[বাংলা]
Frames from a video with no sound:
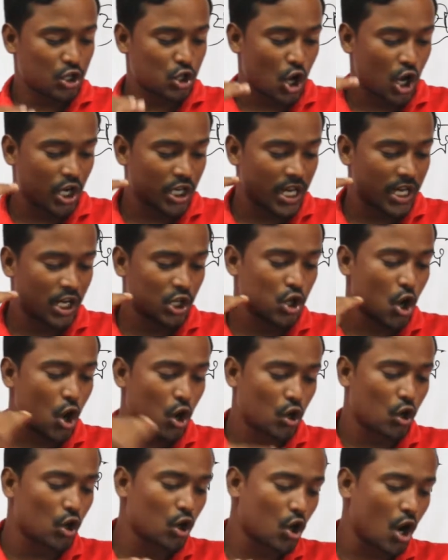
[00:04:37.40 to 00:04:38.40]
সরকারের
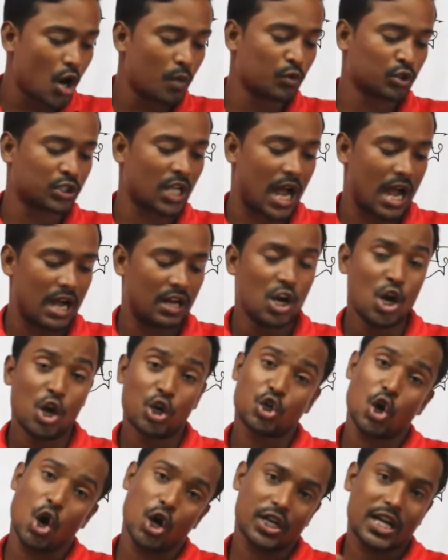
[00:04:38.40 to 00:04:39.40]
সকল ক্ষমতা
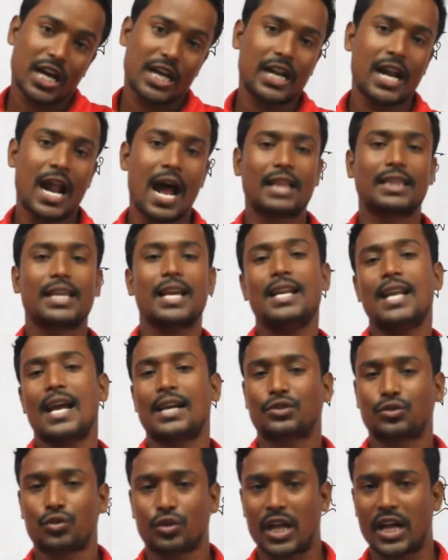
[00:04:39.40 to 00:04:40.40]
সরকারের হাতেই
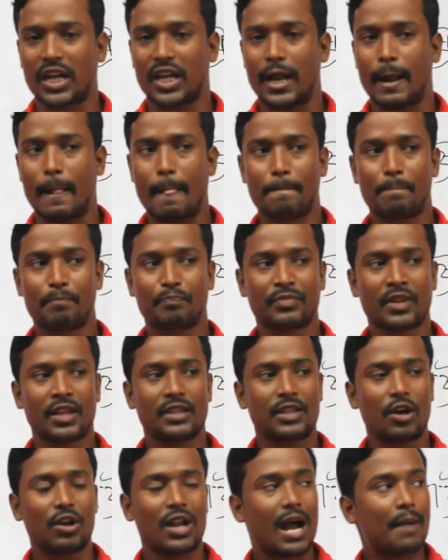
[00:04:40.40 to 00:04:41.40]
ন্যস্ত থাকে
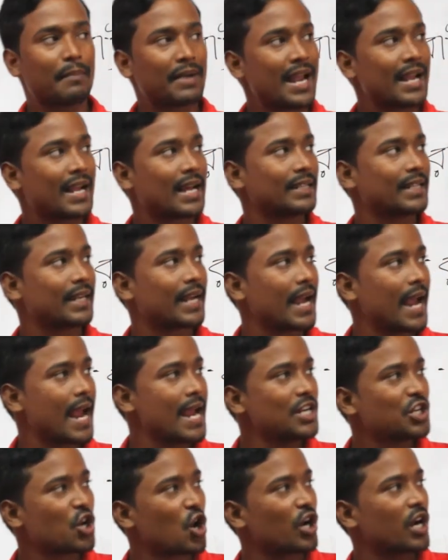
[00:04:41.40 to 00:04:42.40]
তাহলে আমরা এখান থেকে
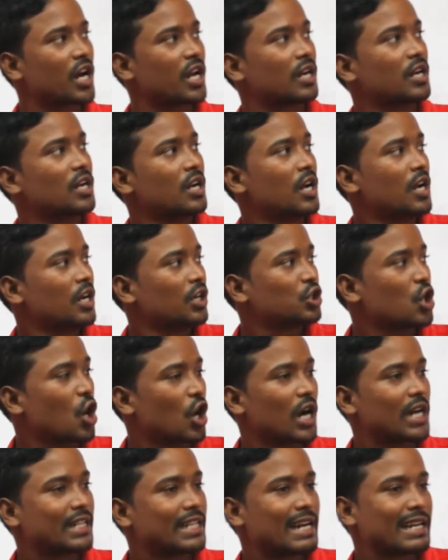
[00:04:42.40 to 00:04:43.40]
এই সংজ্ঞার
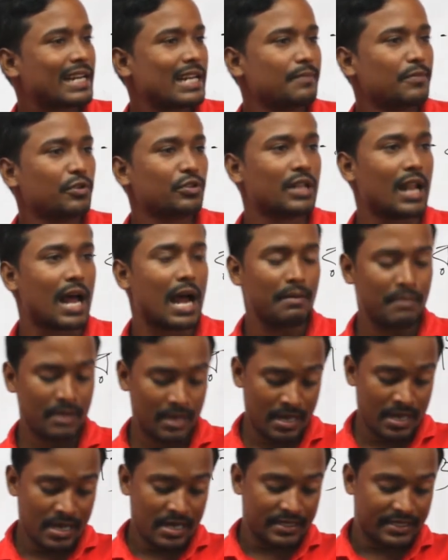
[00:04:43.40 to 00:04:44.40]
সংজ্ঞা দ্বারা কি বুঝলাম
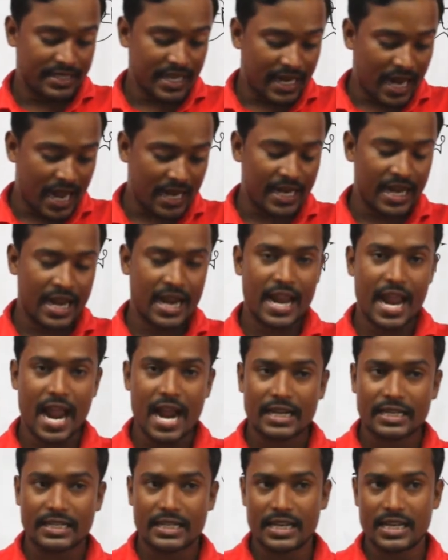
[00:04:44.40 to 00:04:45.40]
যেখানে
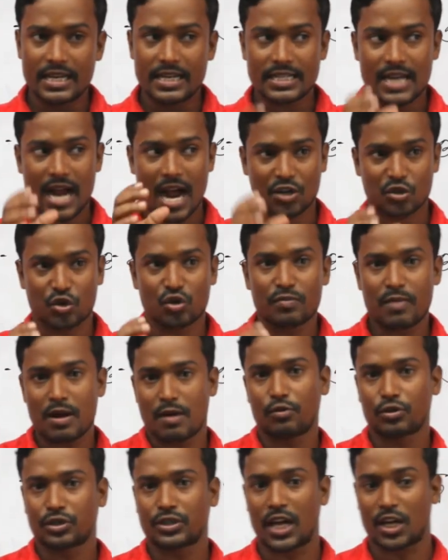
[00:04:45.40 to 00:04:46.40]
একটি শাসন
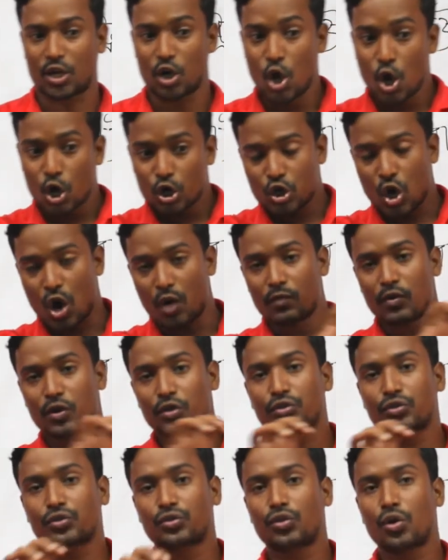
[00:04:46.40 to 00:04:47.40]
ব্যবস্থার
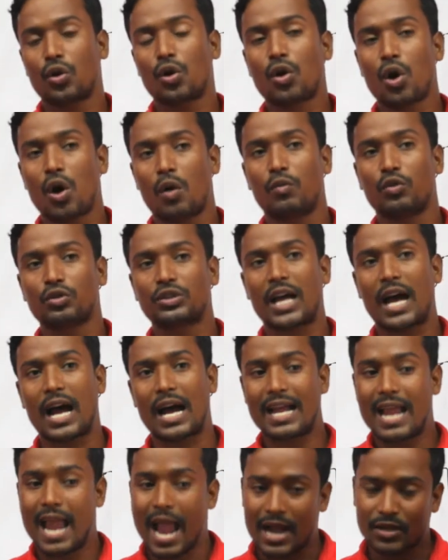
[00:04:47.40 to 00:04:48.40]
সমস্ত ক্ষমতা
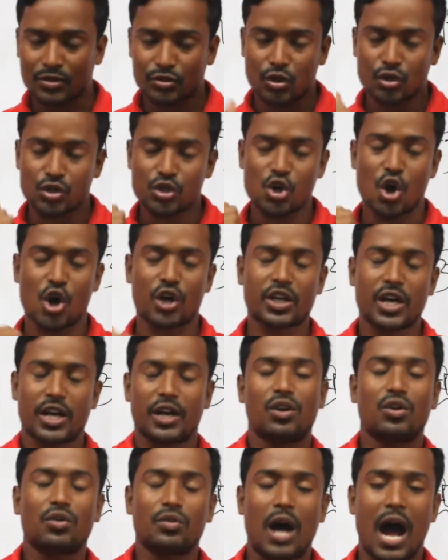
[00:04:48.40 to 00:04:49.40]
একজন
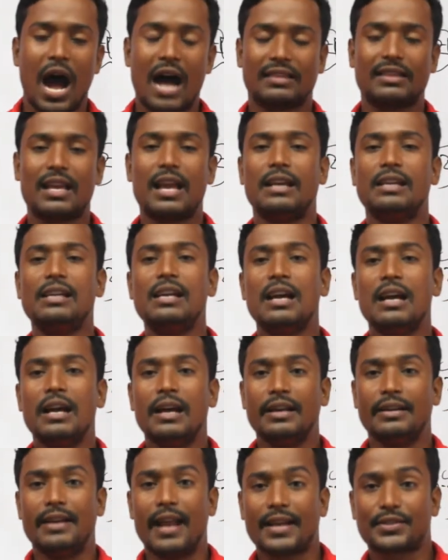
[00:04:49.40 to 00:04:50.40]
সরকারের হাতেই
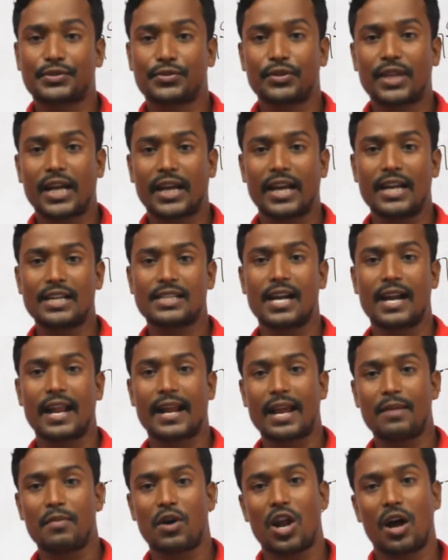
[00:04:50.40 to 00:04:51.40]
ন্যস্ত থাকে
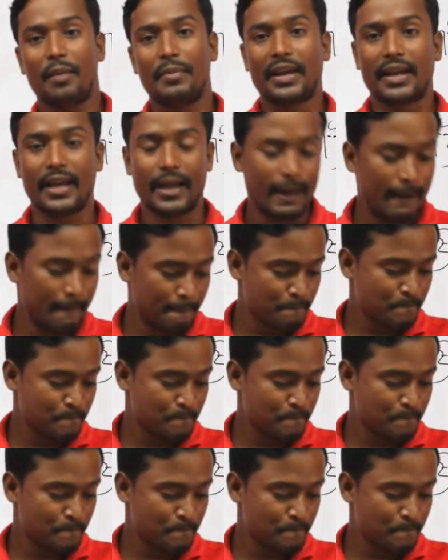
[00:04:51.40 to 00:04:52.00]
সেটাকেই বলা হবে কি